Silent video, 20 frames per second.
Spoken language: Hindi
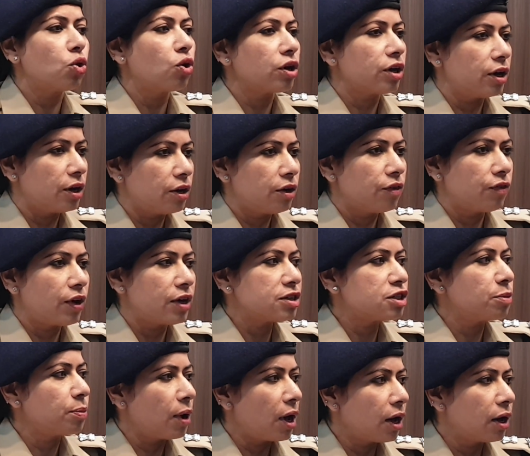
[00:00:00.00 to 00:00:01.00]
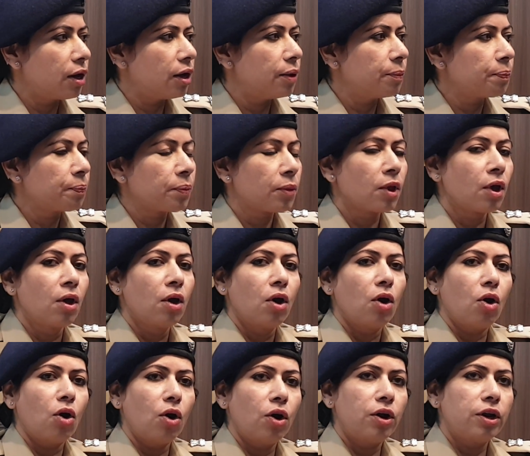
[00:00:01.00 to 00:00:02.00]
छोड़कर वहाँ से भाग गए
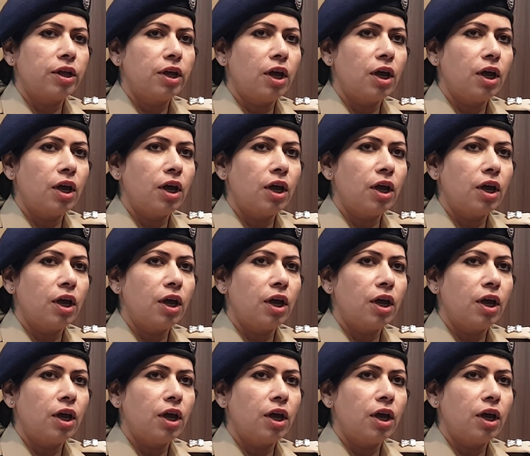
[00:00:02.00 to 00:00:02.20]
और